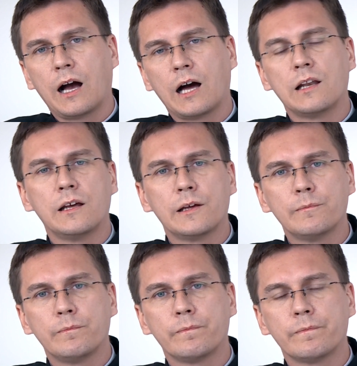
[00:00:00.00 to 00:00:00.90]
ale
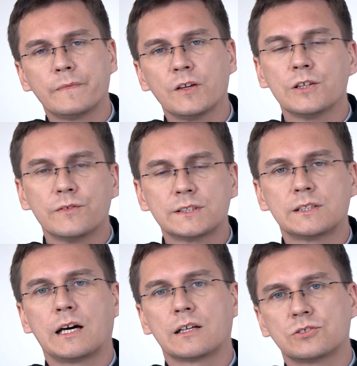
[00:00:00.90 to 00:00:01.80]
to nie
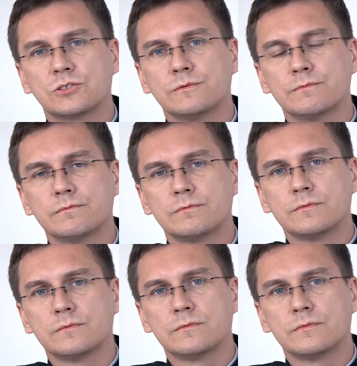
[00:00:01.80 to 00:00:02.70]
wystarczy.
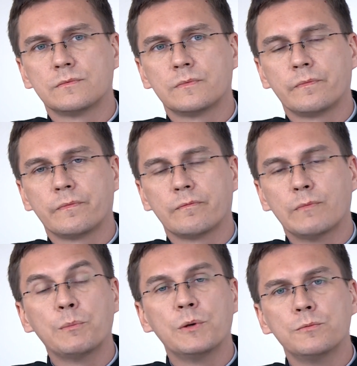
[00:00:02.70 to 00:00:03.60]

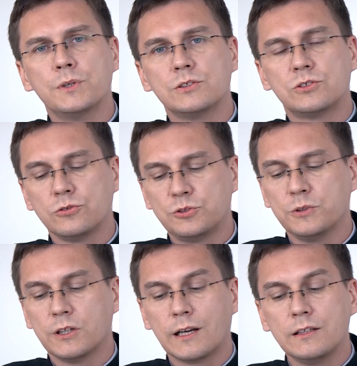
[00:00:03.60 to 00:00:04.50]
Mamy być
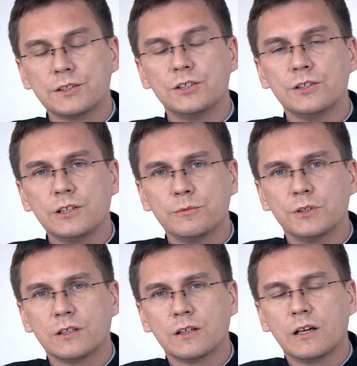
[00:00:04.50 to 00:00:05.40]
ludźmi
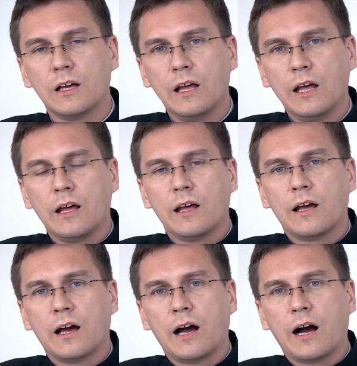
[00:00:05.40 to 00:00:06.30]
religijnymi,
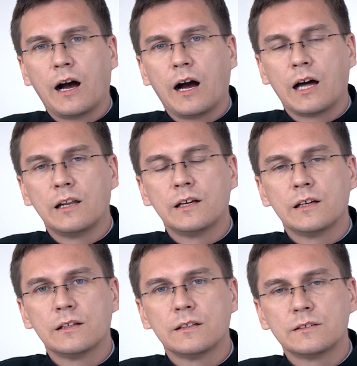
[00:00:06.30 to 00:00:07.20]

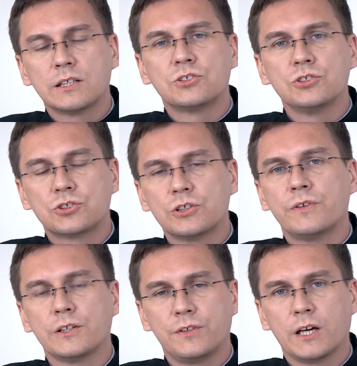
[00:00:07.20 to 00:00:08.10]
ale też i
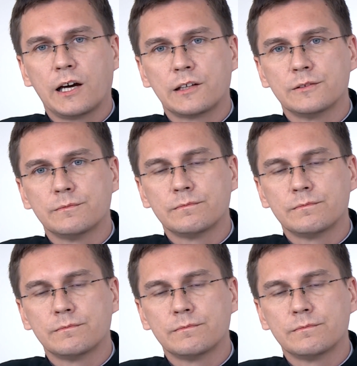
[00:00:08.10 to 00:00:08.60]
żywej wiary.